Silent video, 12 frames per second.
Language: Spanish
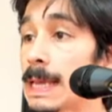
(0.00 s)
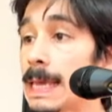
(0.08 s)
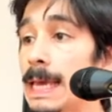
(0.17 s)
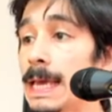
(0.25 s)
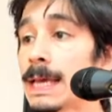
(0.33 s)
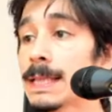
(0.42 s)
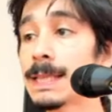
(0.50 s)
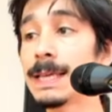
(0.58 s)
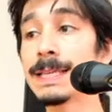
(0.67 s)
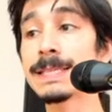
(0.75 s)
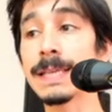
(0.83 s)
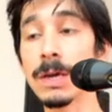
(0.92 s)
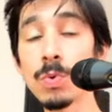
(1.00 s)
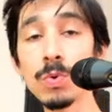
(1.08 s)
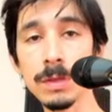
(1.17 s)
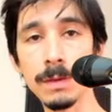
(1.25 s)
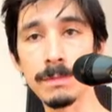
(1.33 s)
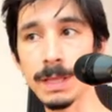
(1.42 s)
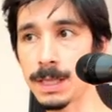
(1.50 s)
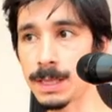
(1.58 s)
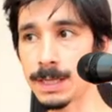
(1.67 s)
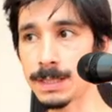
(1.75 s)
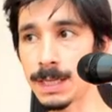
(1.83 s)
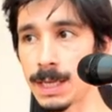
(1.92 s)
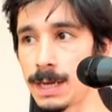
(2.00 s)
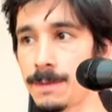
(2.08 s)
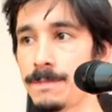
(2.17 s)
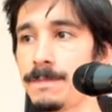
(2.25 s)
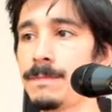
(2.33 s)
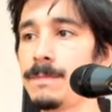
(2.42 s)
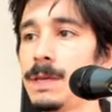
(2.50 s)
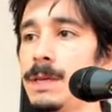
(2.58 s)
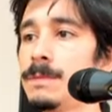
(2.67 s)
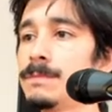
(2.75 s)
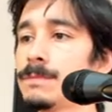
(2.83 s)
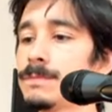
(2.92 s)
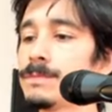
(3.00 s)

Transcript: que tiene segunda en vez de tercera. Bien.